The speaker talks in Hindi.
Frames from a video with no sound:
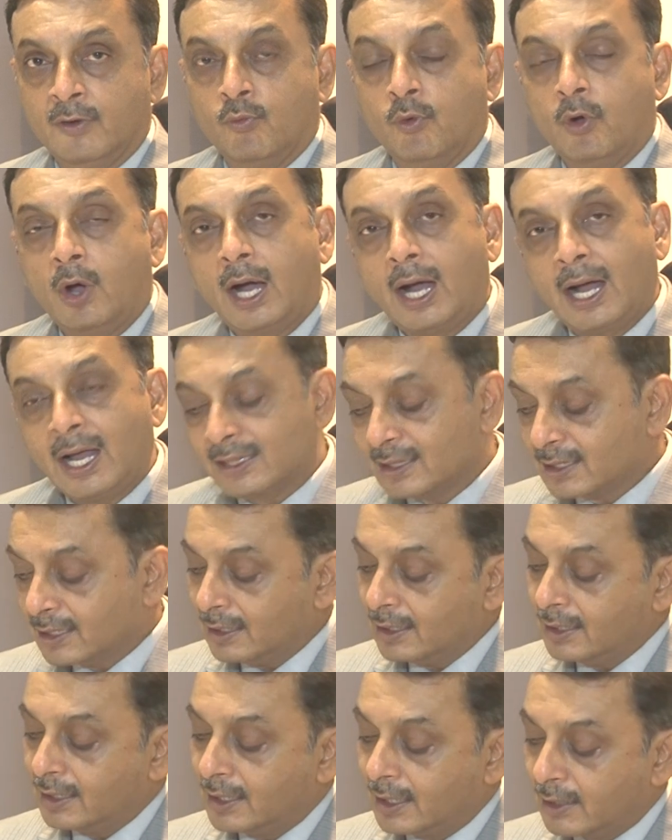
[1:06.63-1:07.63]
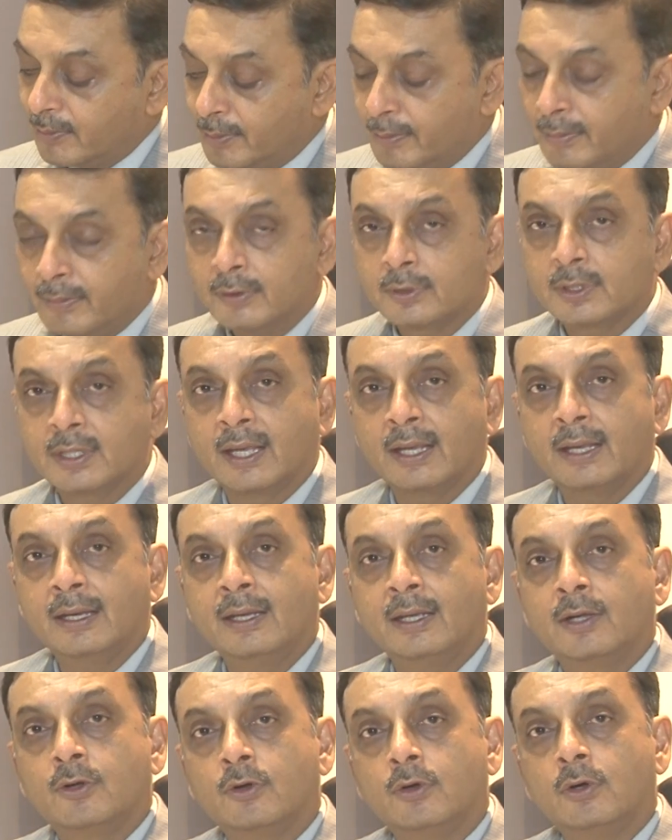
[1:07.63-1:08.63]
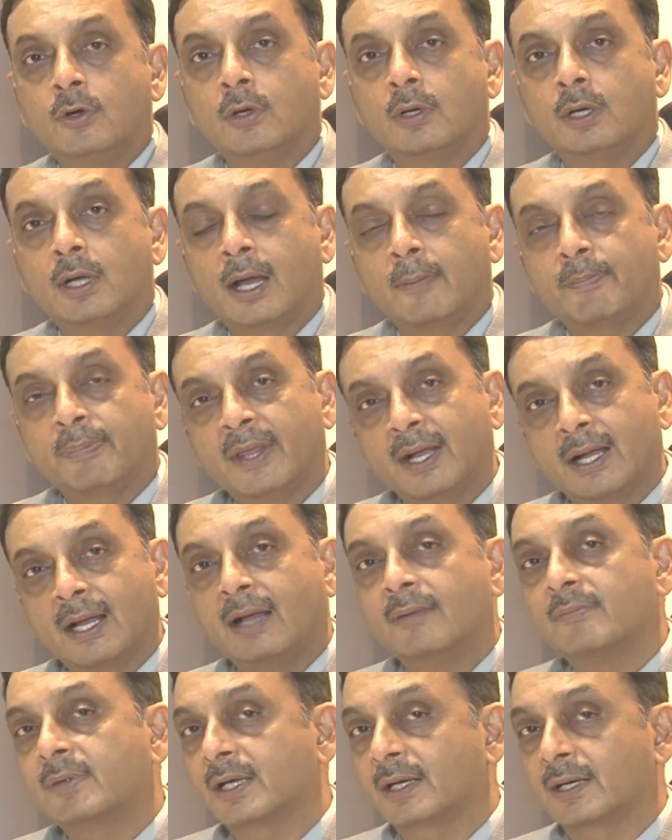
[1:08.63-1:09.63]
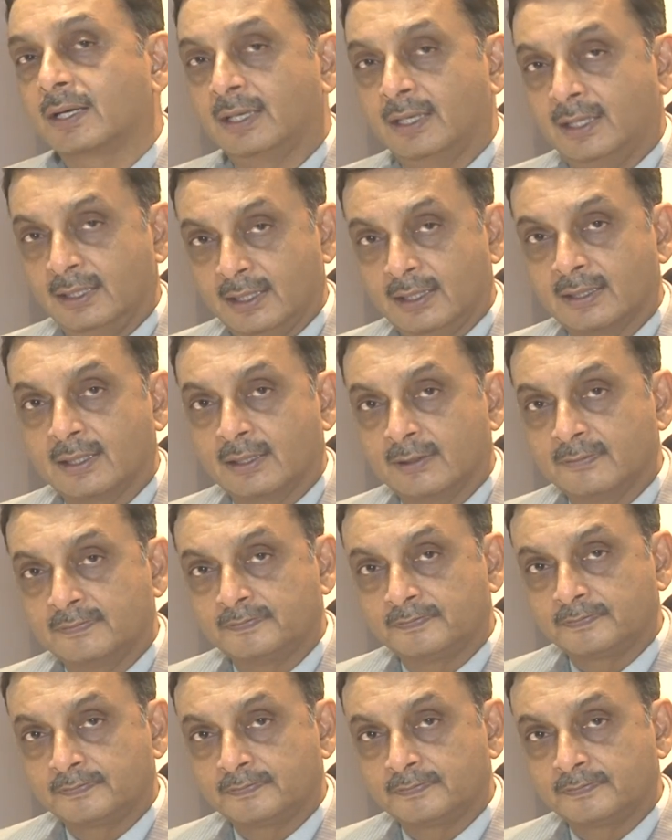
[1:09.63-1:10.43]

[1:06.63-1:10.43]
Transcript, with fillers: वो आतंक गर्भ थैली को अपना काम करने नहीं देता